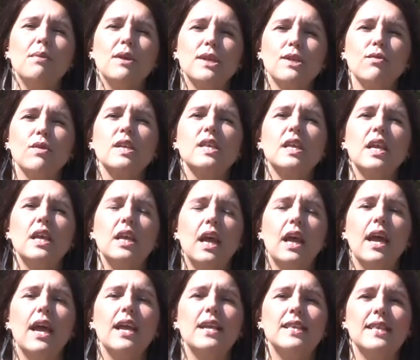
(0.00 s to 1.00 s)
Pessoas que
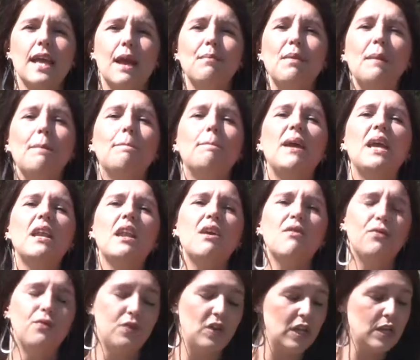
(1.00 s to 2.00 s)
recebem
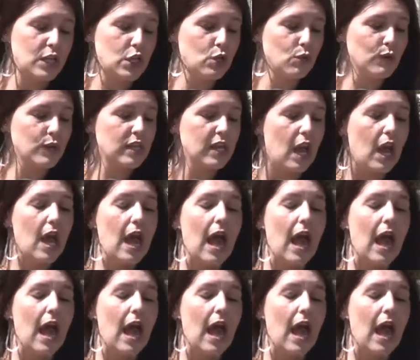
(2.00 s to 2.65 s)
benefícios